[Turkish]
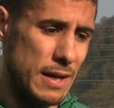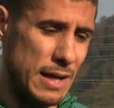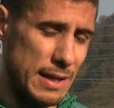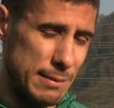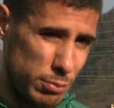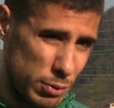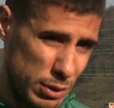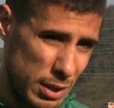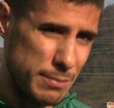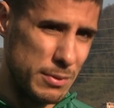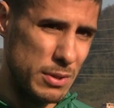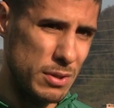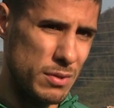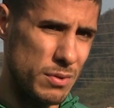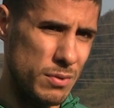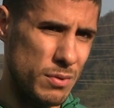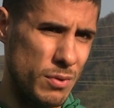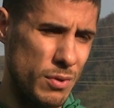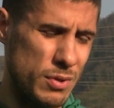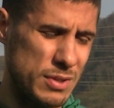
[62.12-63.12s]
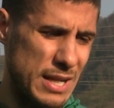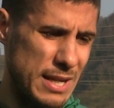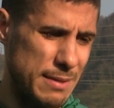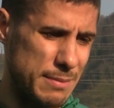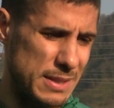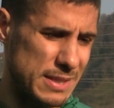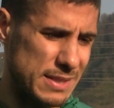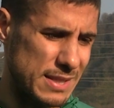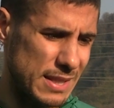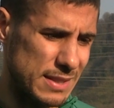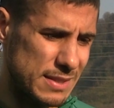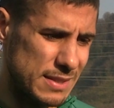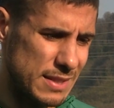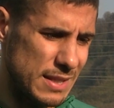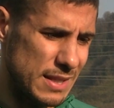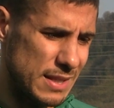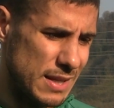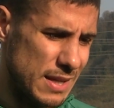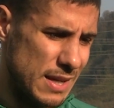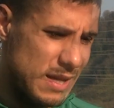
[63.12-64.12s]
Yani bu da bir özel bir
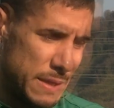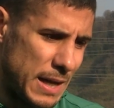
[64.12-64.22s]
istatistik.